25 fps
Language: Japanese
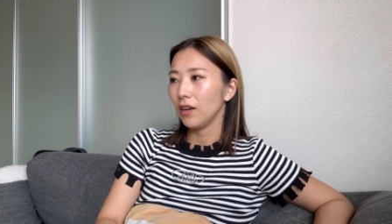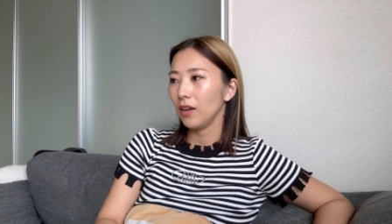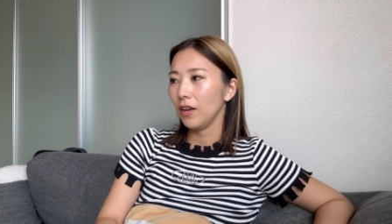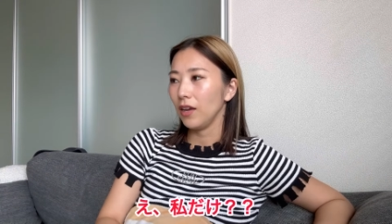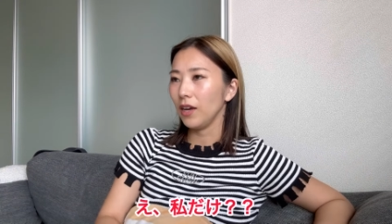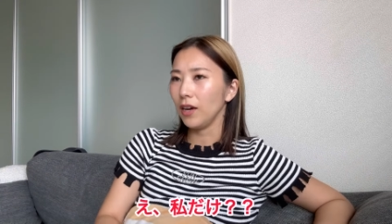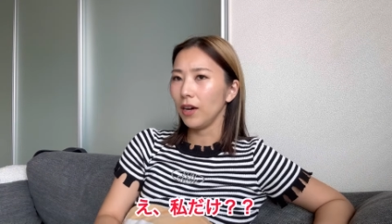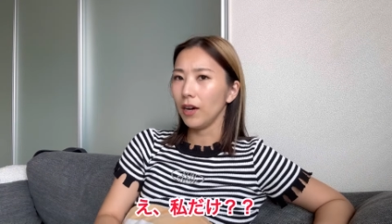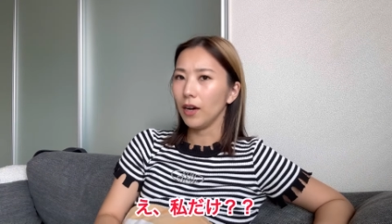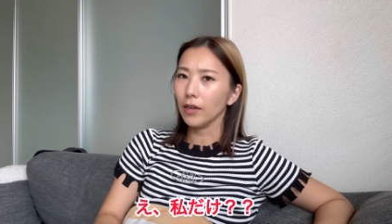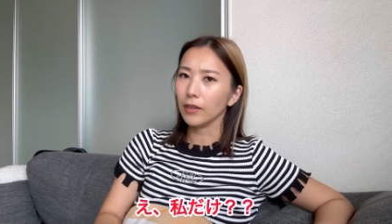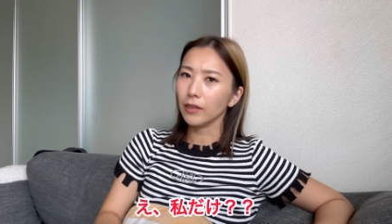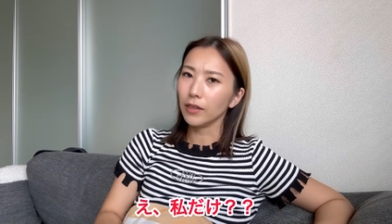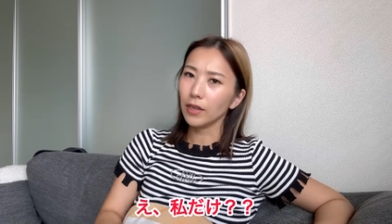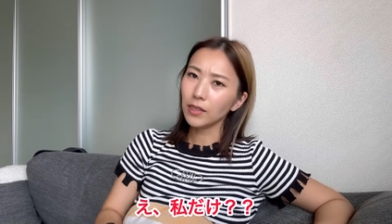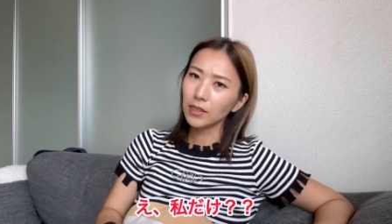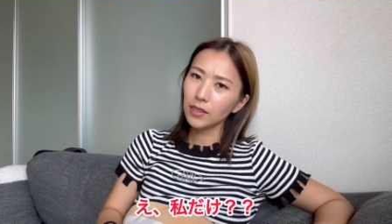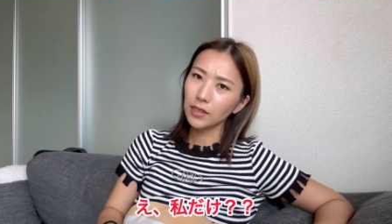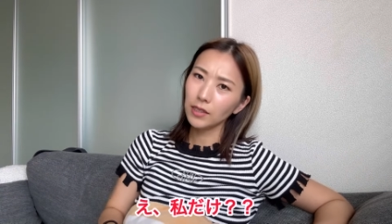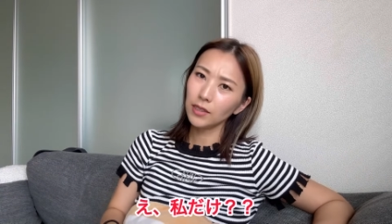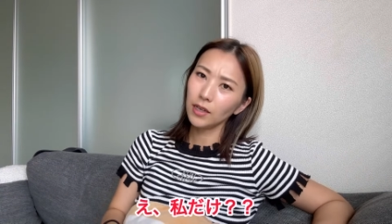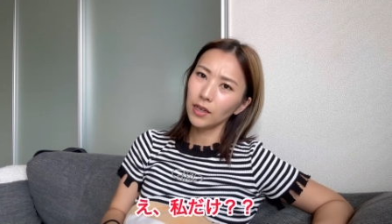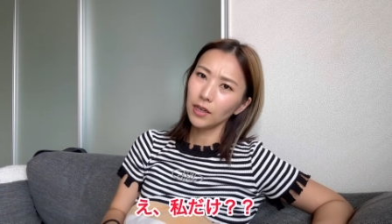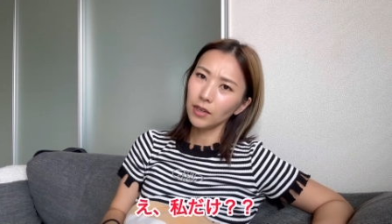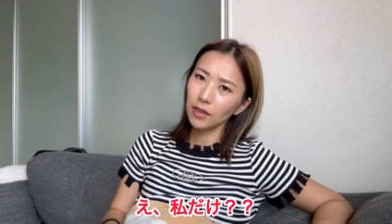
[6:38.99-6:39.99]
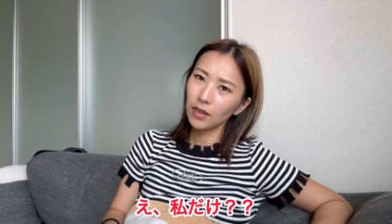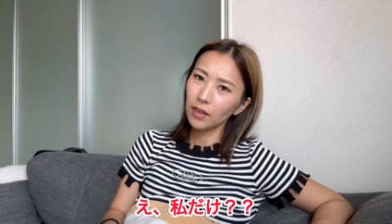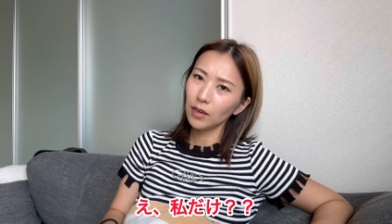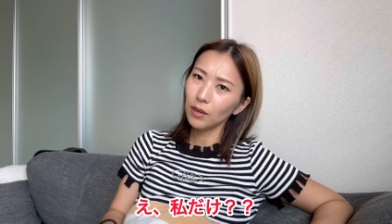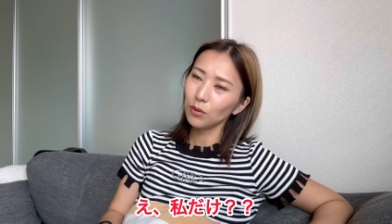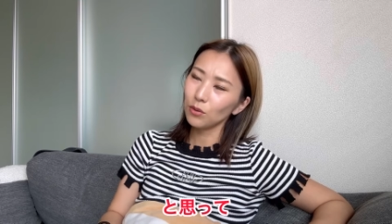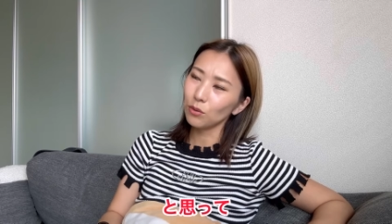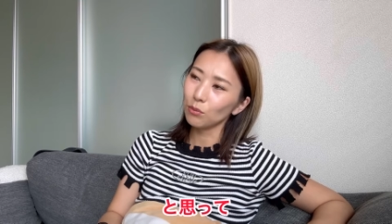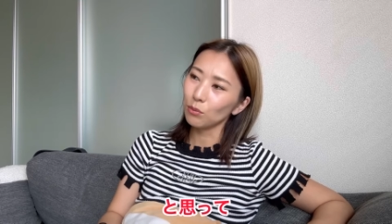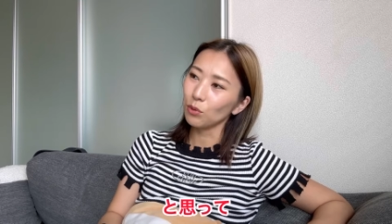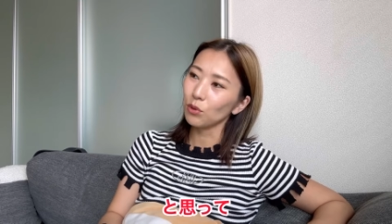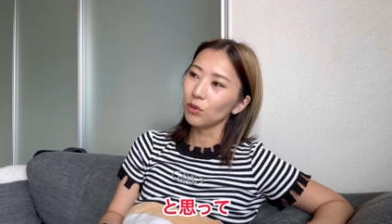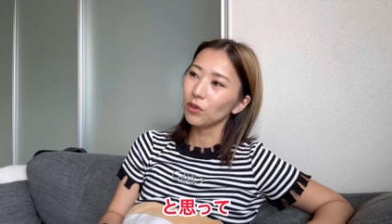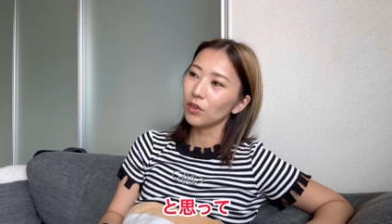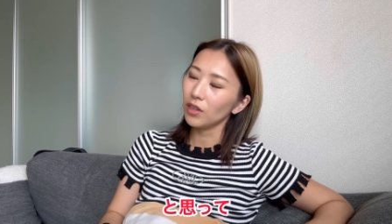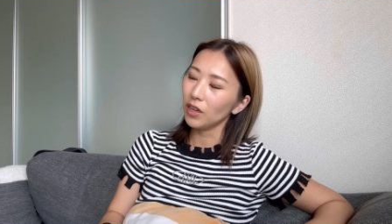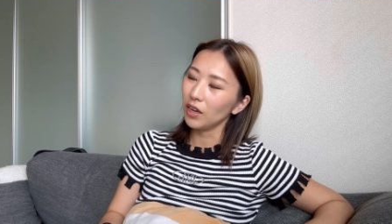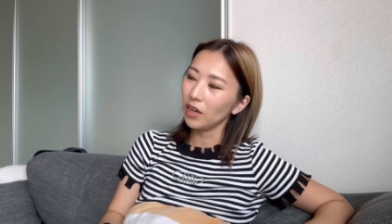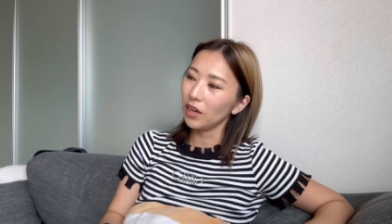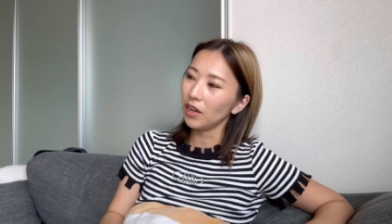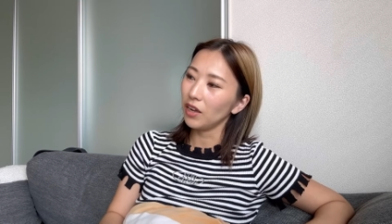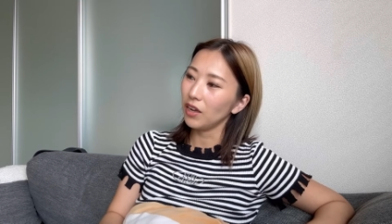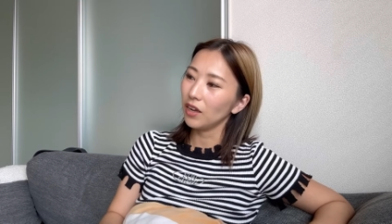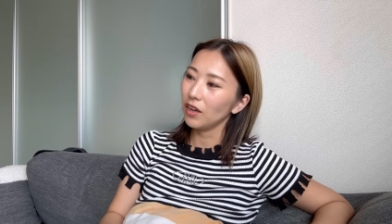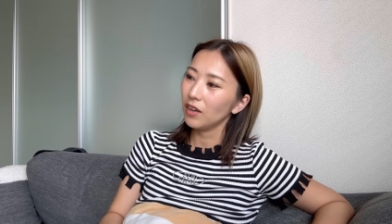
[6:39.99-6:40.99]
え、私だけと思っ
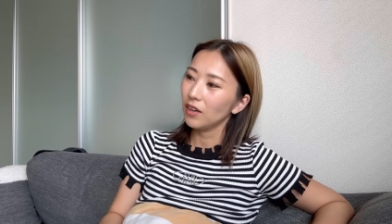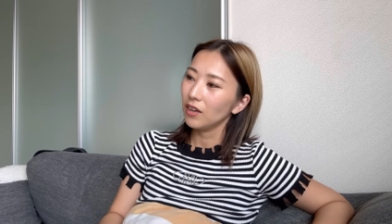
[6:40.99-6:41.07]
て。